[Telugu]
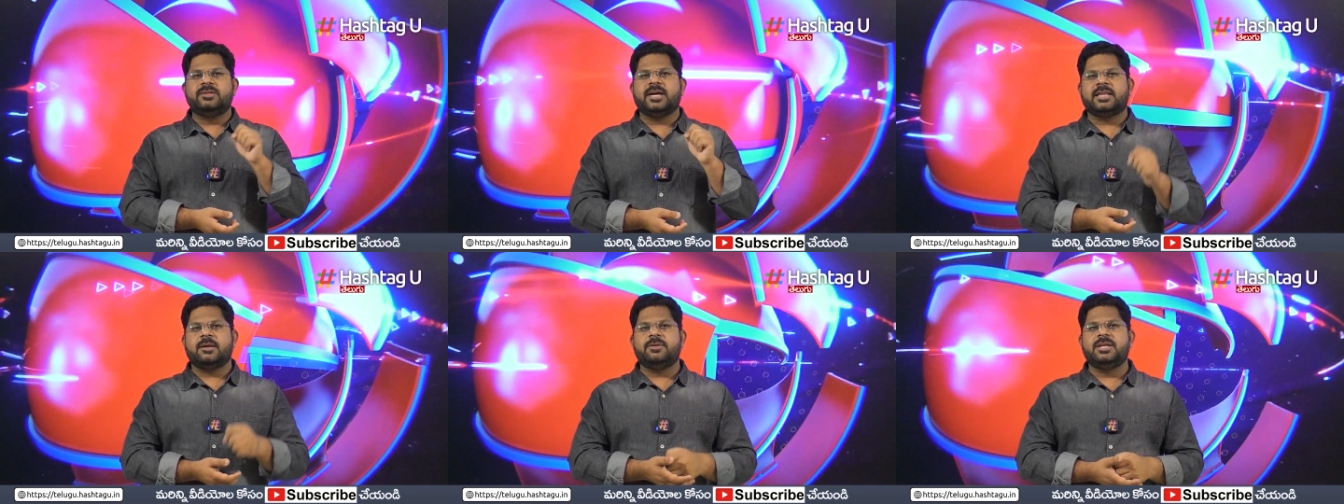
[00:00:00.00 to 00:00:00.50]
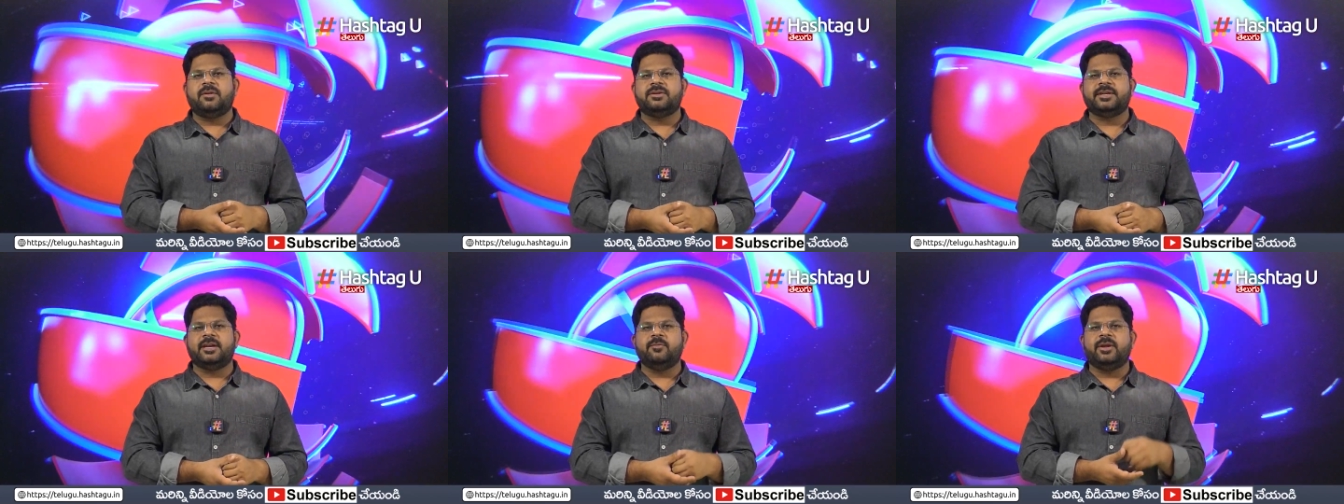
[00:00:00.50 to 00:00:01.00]
శాతం
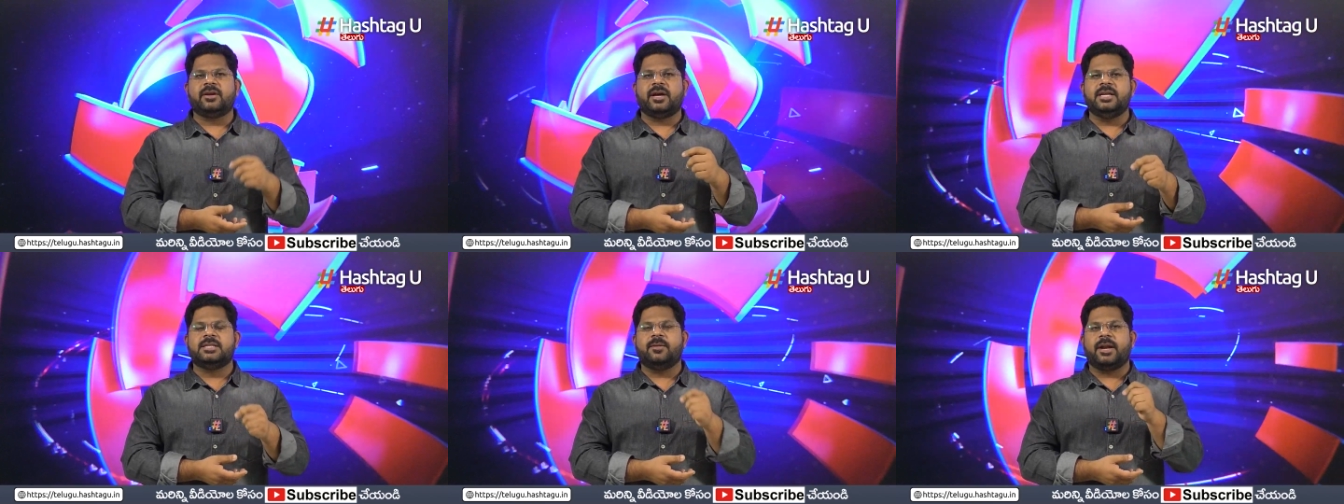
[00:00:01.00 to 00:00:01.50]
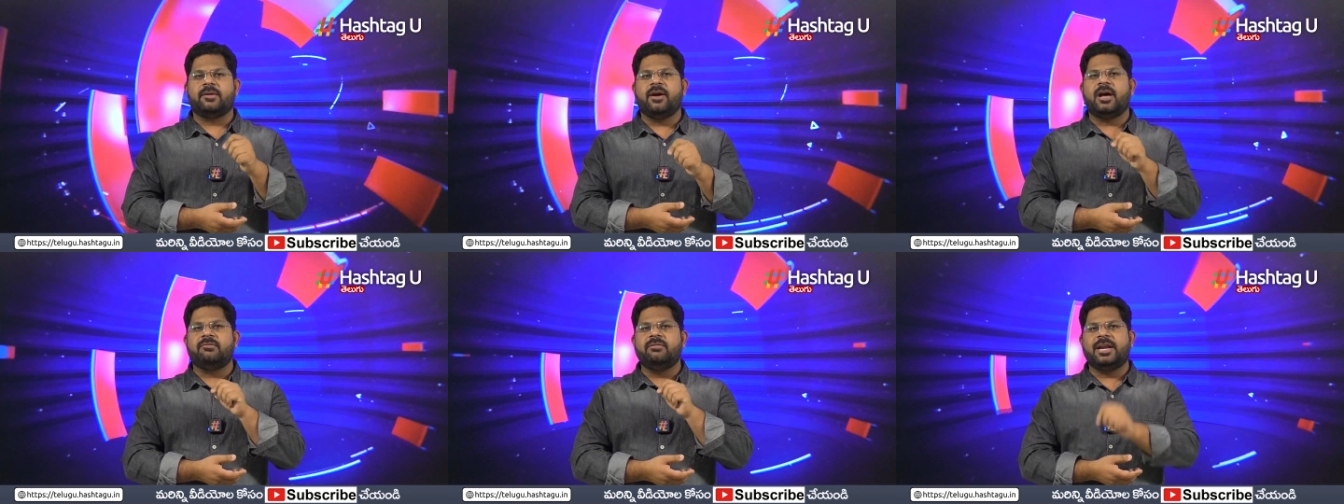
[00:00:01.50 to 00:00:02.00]
రిజర్వేషన్ల మేరకు కనీసం
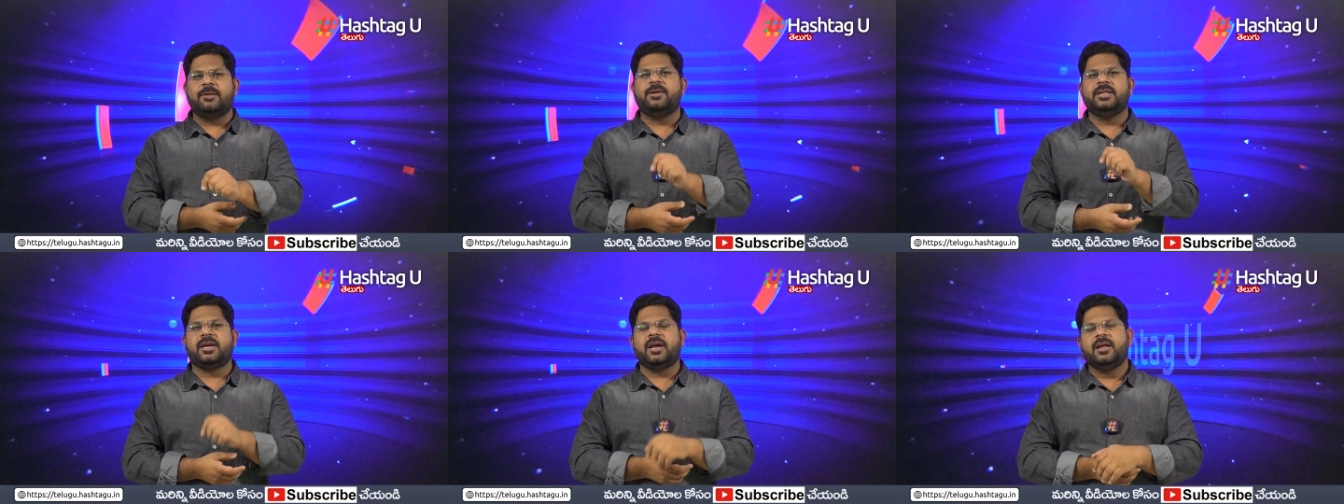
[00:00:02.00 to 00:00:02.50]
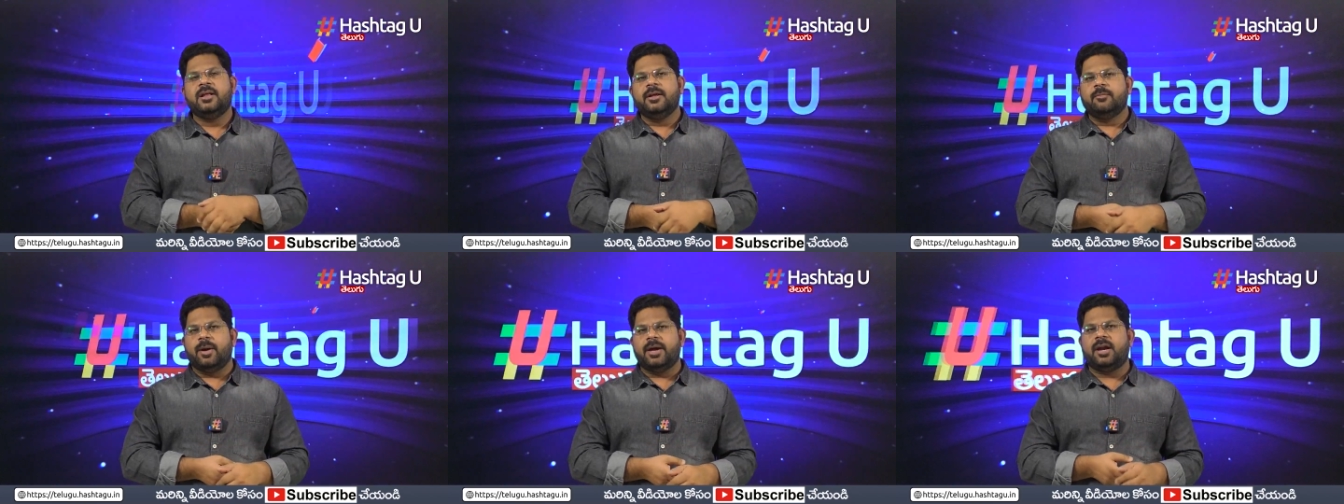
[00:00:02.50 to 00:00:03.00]
అరవై మందికి
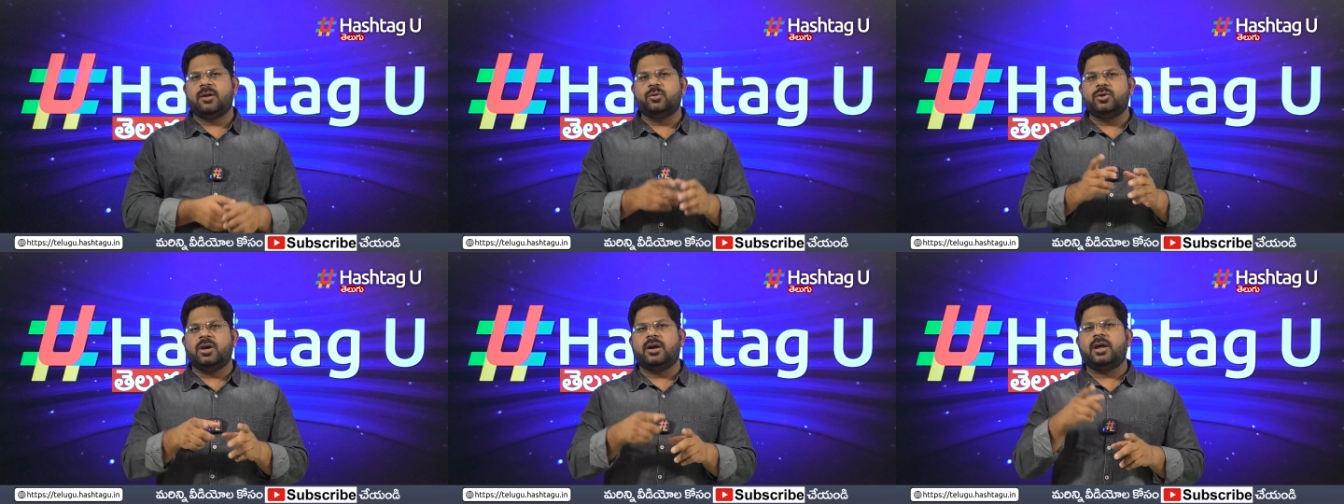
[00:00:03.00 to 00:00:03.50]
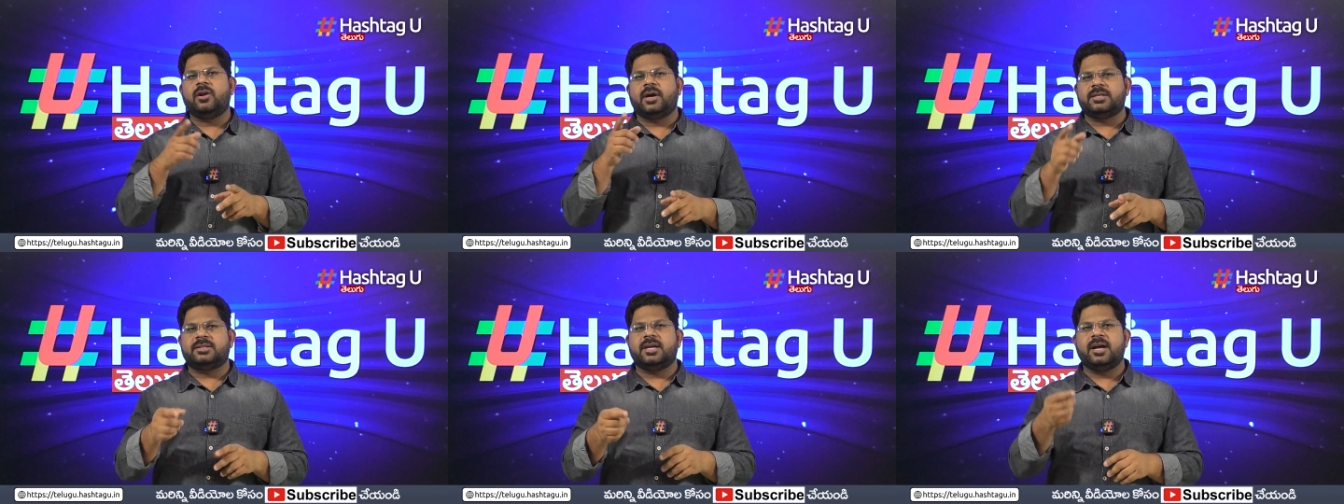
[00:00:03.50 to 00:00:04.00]
మహిళలకు ఉద్యోగాలు
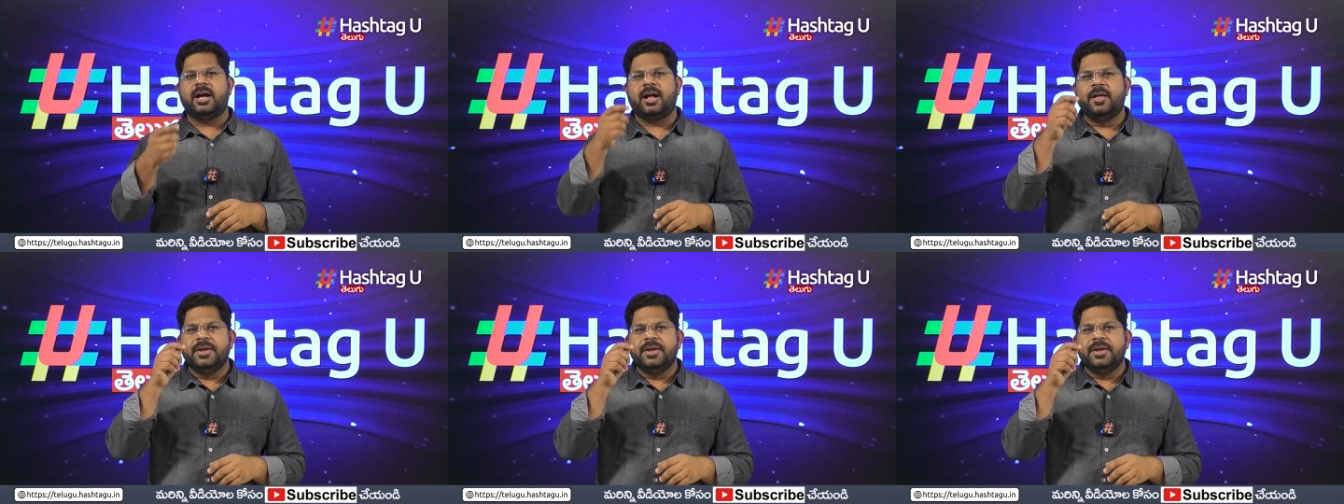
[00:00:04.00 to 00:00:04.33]
ఖచ్చితంగా